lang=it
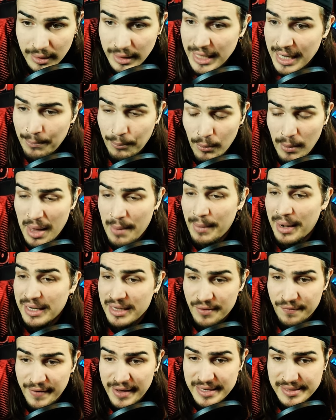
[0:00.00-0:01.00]
Il problema è la
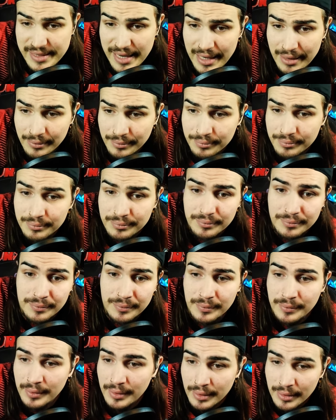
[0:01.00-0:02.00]
difesa?
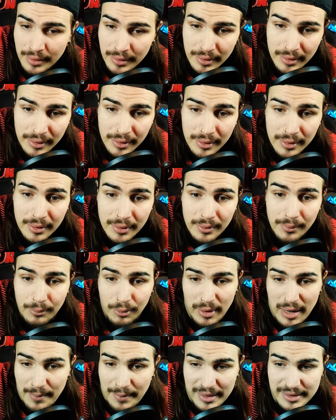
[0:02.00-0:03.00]

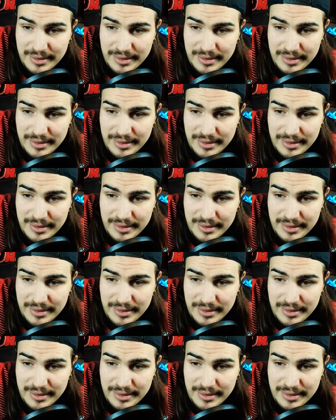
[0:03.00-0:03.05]
problema